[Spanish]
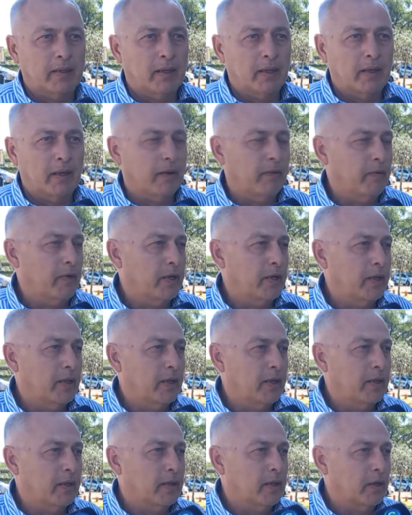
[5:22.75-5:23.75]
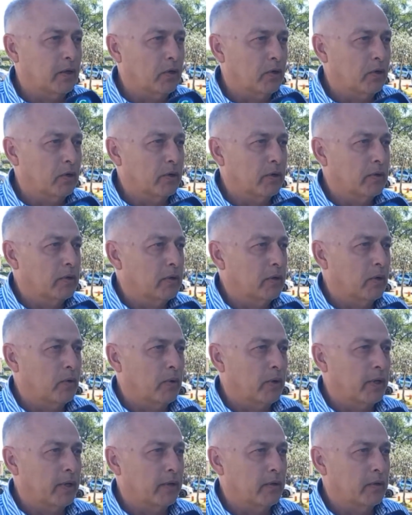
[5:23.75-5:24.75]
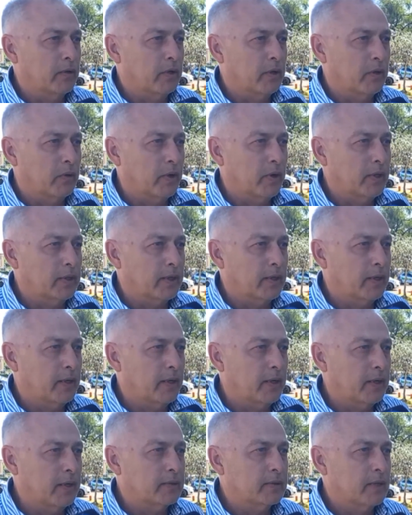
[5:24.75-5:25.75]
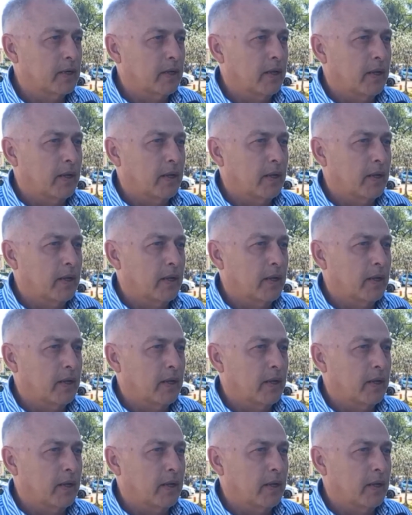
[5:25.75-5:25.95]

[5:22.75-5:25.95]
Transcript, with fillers: este, que viene del interior, de lugares donde no hay talleres,